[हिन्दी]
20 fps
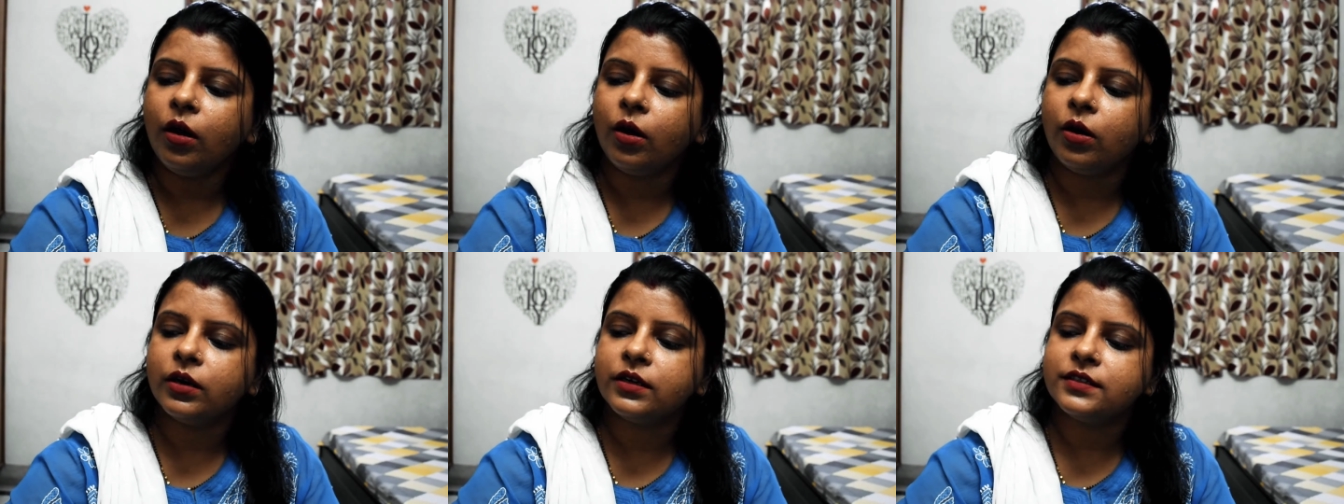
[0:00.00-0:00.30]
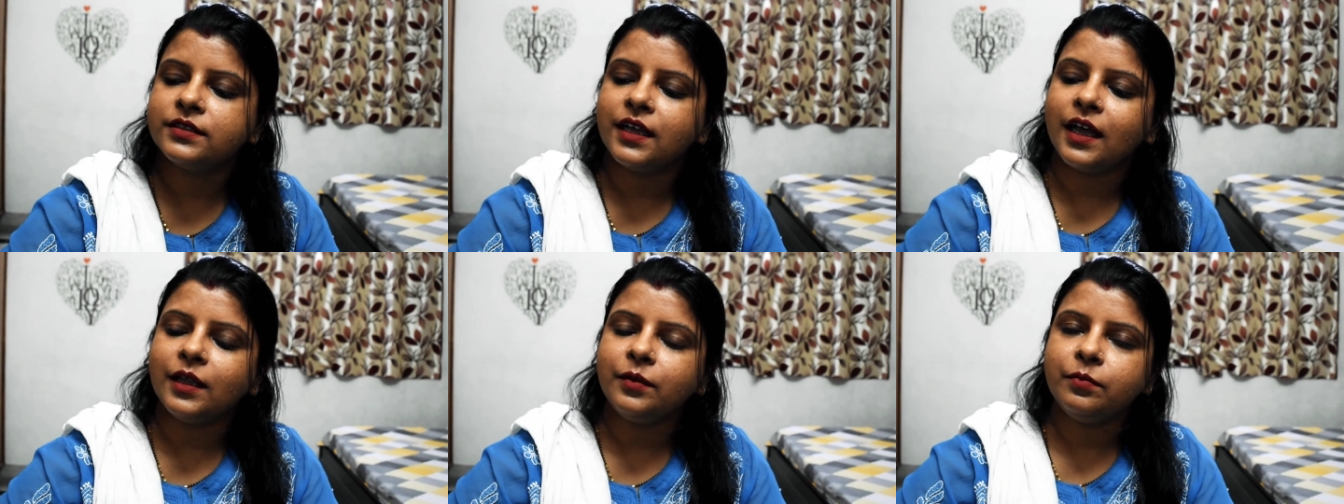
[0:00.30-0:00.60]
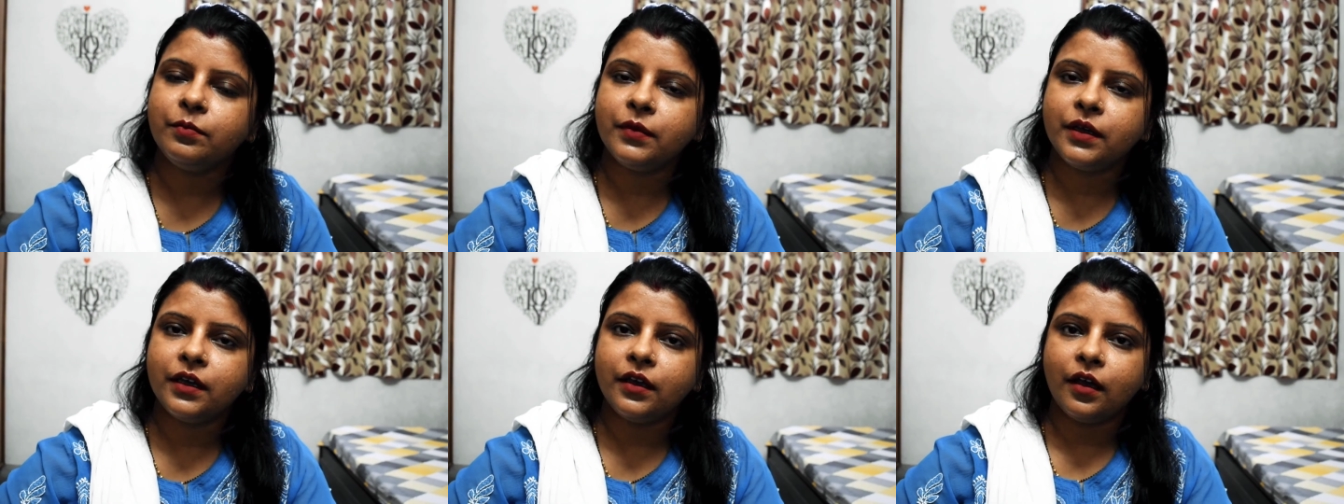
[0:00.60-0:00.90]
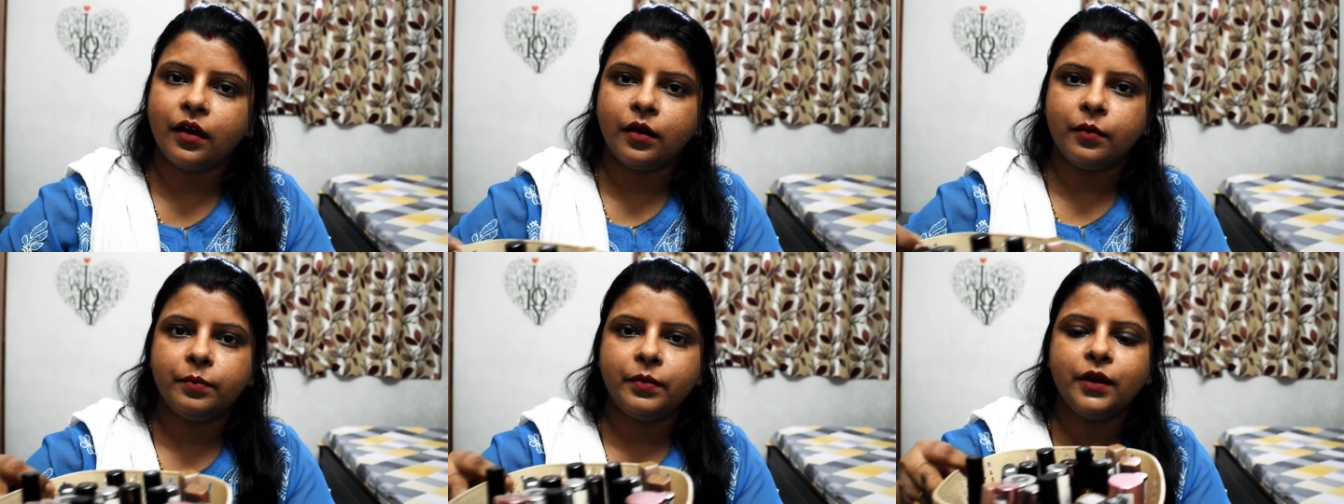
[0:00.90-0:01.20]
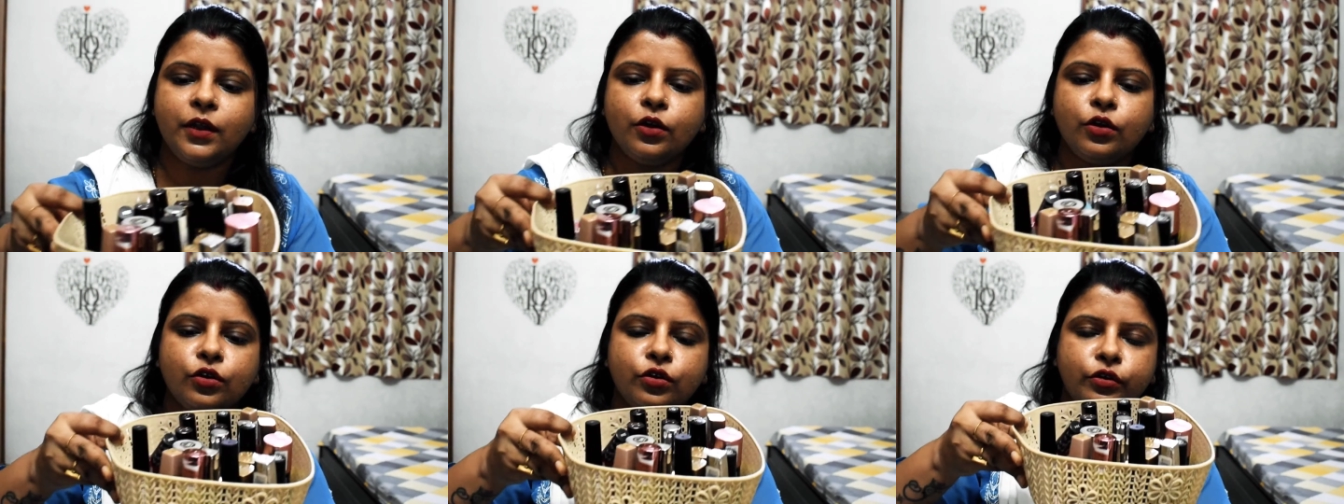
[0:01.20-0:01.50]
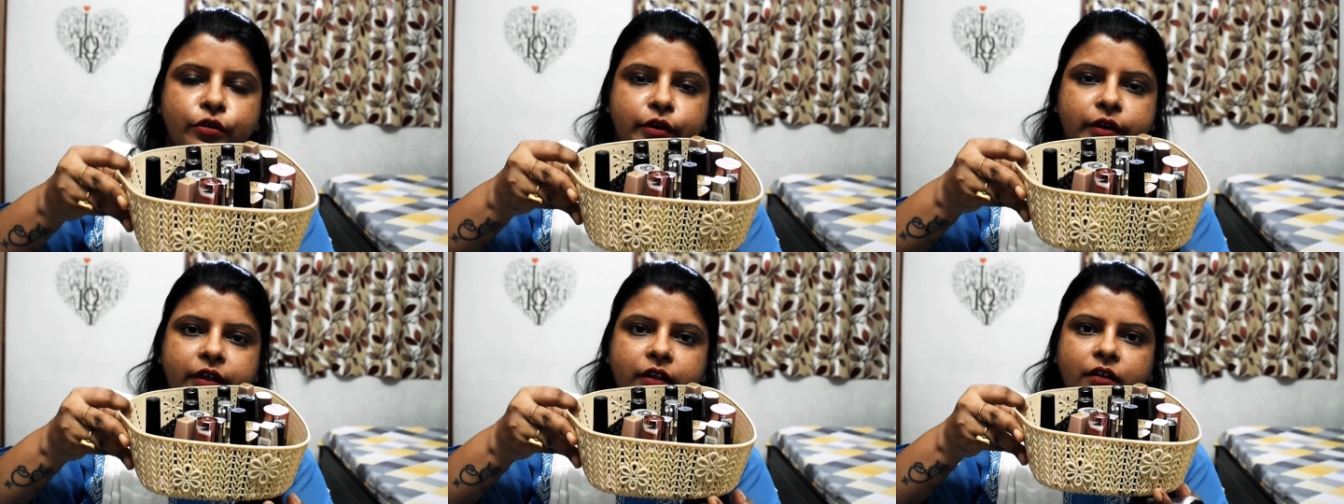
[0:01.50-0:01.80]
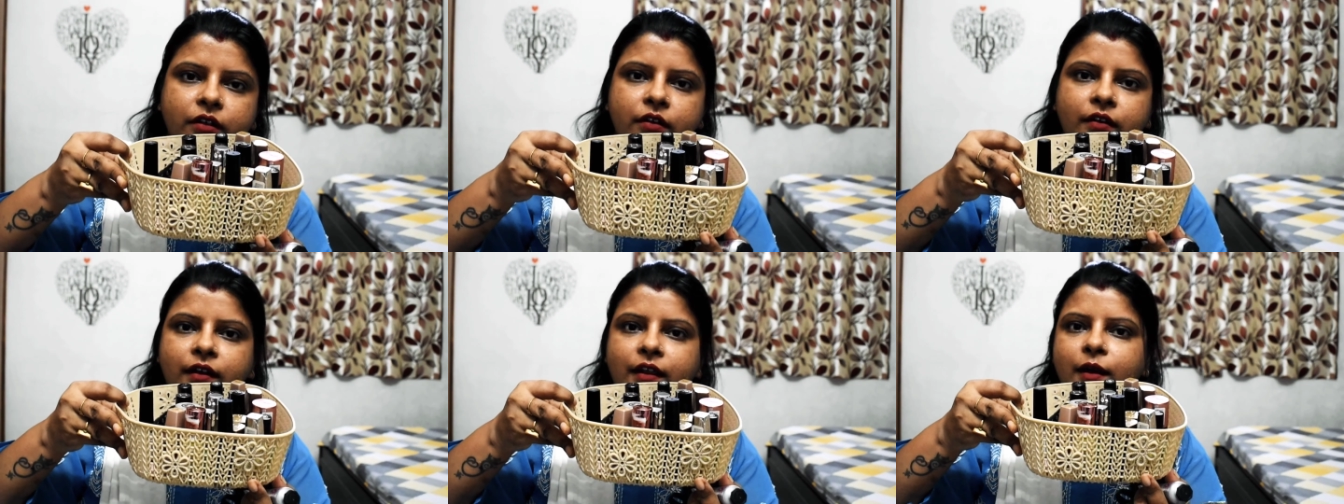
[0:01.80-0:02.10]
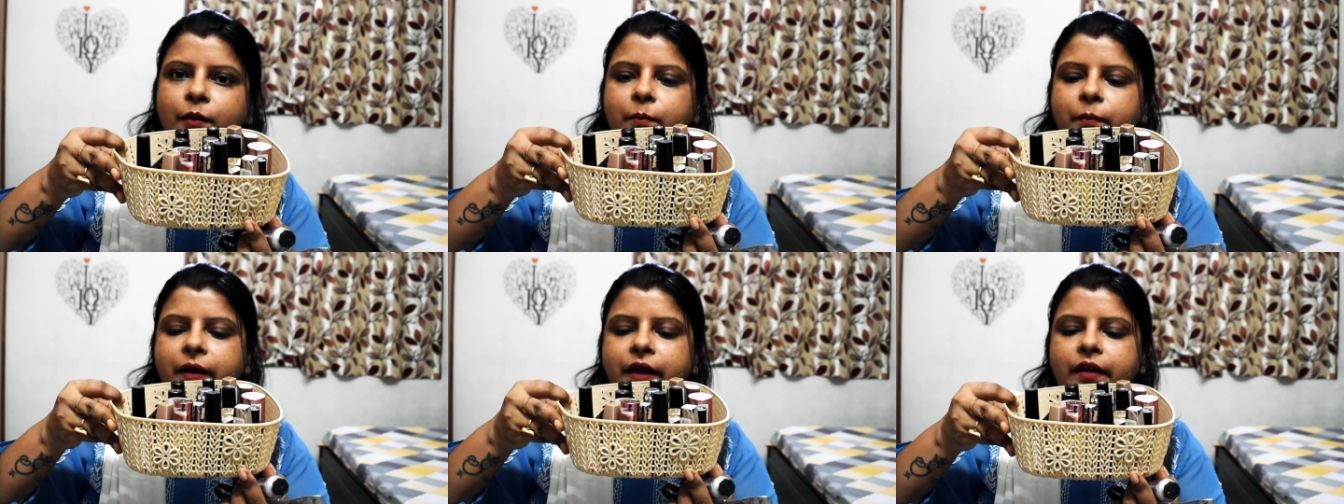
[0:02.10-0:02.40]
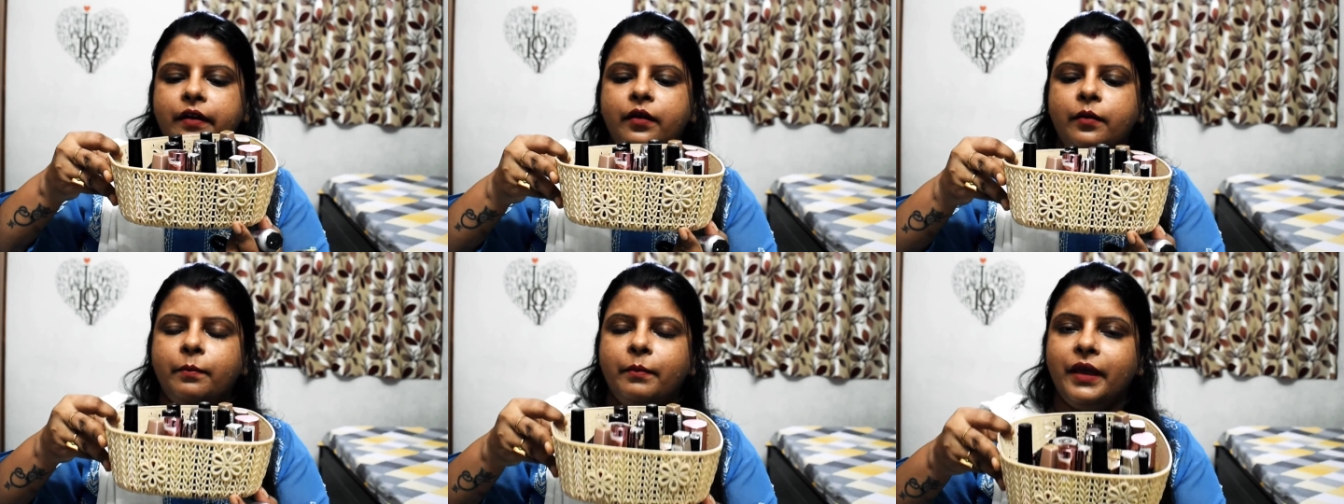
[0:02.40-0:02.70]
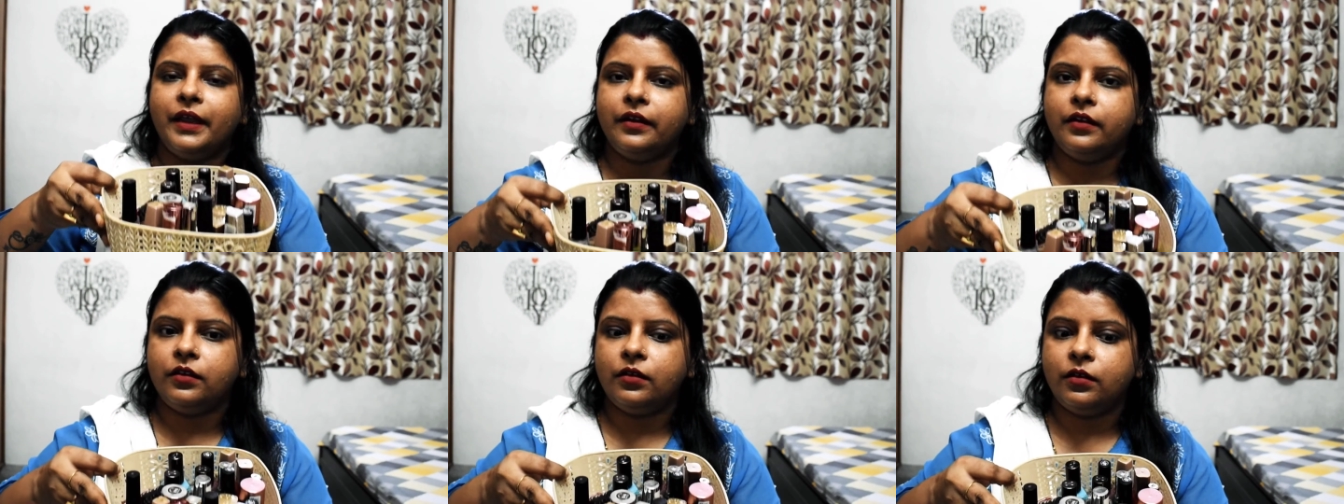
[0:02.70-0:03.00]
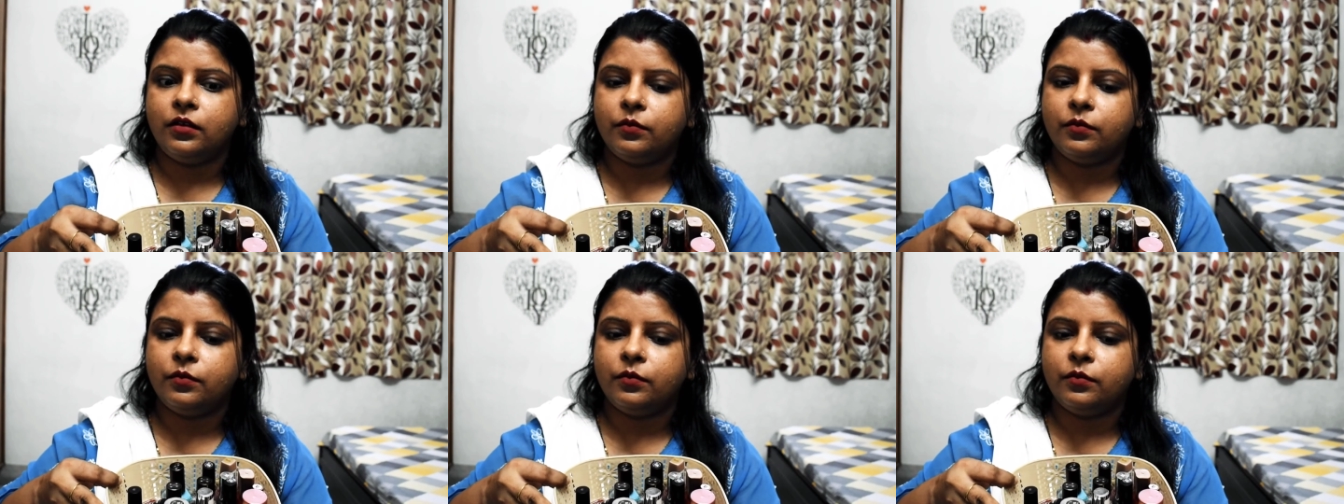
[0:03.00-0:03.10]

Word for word: और साथ में अपने अकॉर्डिंग नेल पेंट मैंने